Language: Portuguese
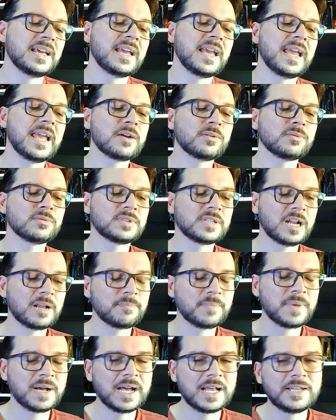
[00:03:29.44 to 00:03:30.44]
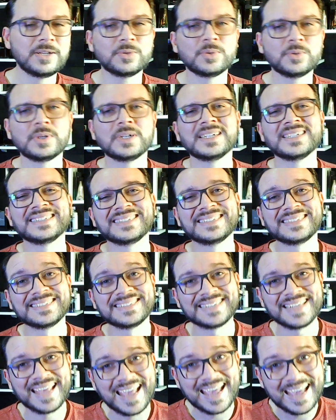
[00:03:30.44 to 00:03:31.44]
é um trabalho
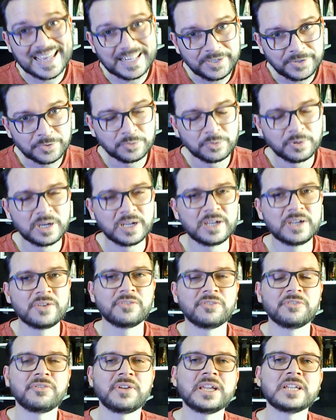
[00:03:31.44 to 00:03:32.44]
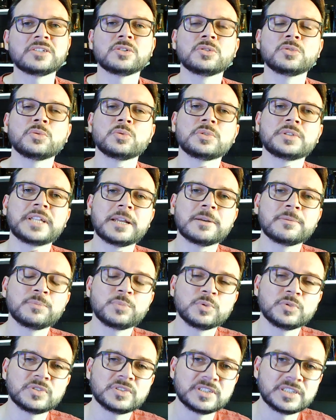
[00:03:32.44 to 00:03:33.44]
sério, feito no
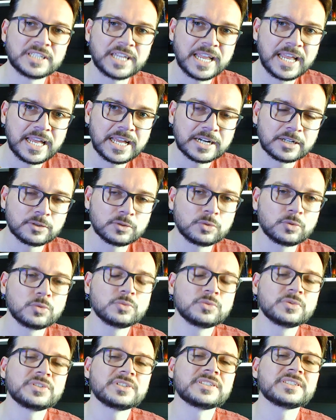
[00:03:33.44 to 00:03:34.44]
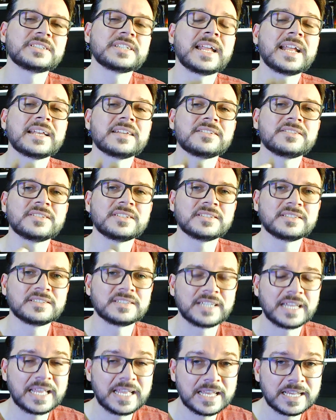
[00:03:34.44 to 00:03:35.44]
tempo certo, com os testes
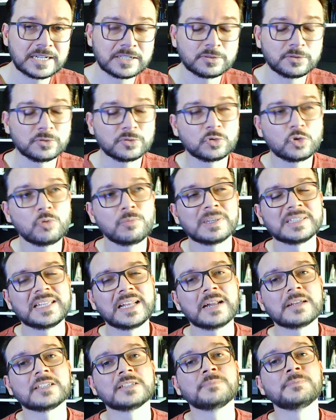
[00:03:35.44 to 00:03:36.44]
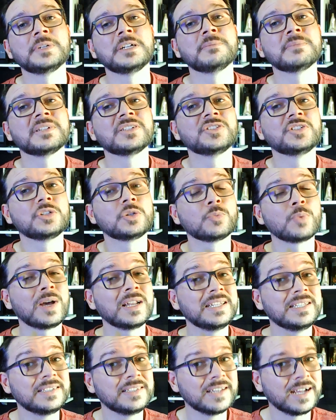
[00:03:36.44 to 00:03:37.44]
certos, com matérias-primas de
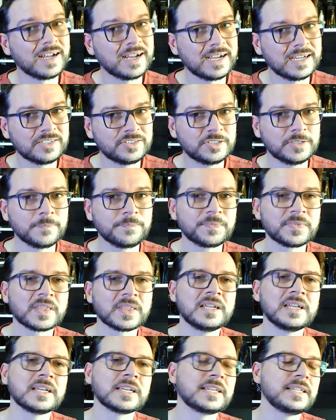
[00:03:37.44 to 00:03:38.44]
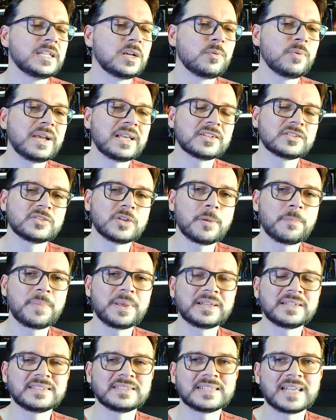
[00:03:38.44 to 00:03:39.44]
qualidade, que não é só
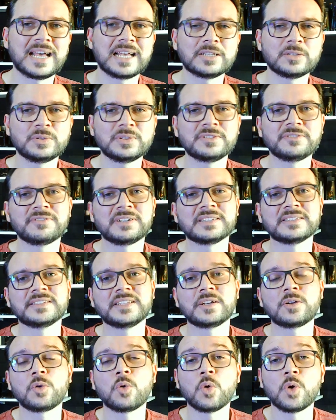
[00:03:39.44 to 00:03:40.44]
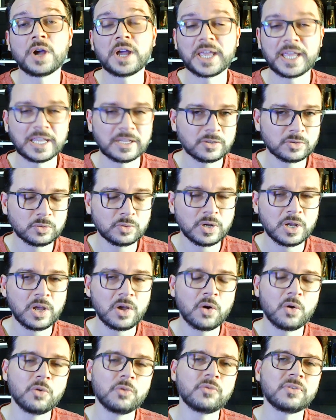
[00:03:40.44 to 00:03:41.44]
pensado em fazer correndo
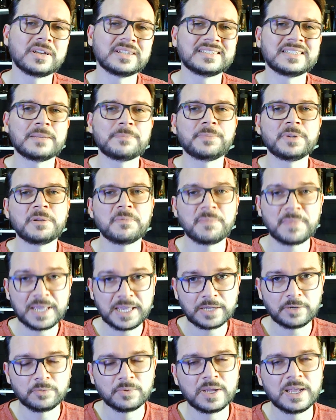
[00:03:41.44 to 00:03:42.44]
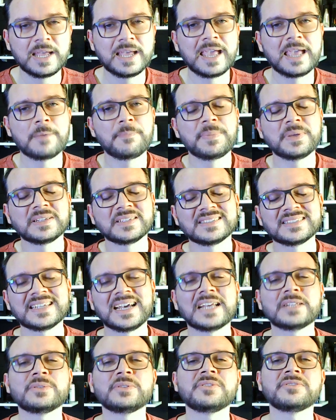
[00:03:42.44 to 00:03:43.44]
ou fazer primeiro. É
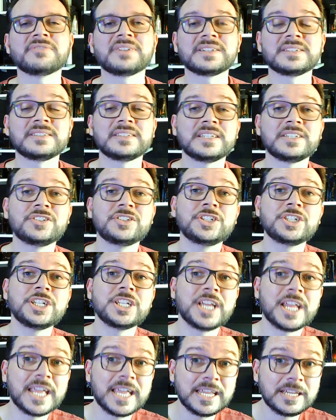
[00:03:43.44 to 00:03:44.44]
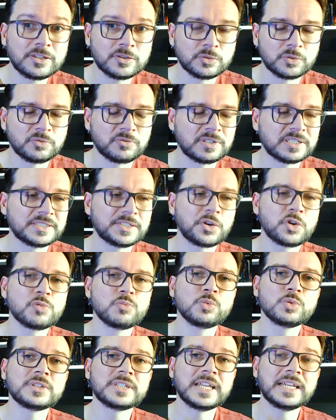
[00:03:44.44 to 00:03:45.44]
pensado em fazer direito, fazer
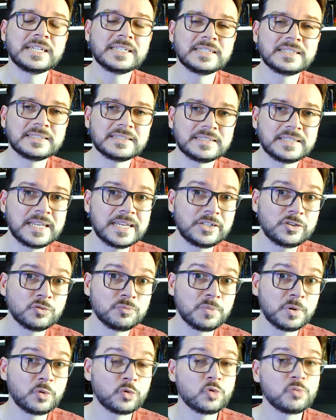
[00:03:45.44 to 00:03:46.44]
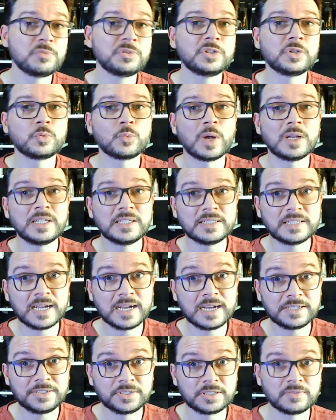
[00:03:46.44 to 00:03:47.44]
como tem que ser, de um perfume de
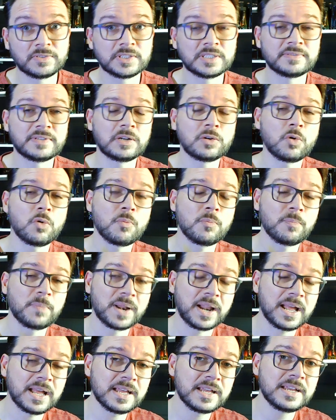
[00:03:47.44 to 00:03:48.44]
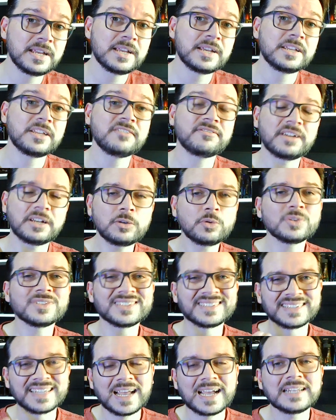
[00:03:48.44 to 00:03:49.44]
qualidade que você vai comprar e vai
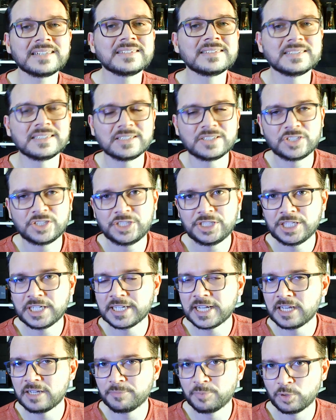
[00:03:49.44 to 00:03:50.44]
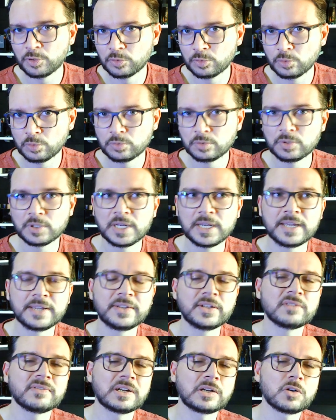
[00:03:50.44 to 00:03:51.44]
gostar de sentir aquele produto.
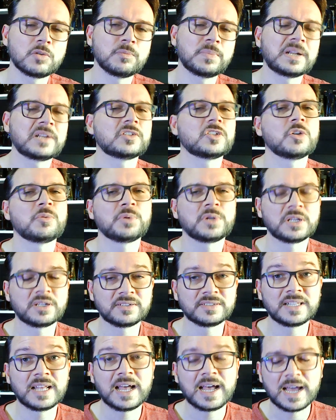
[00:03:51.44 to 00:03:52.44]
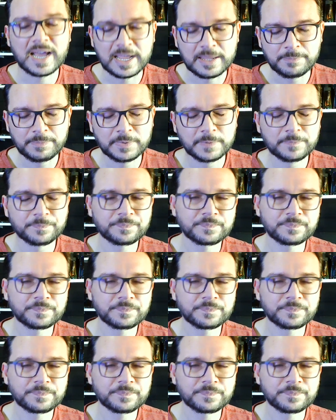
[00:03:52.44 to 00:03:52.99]
Não vai comprar só por causa da hype.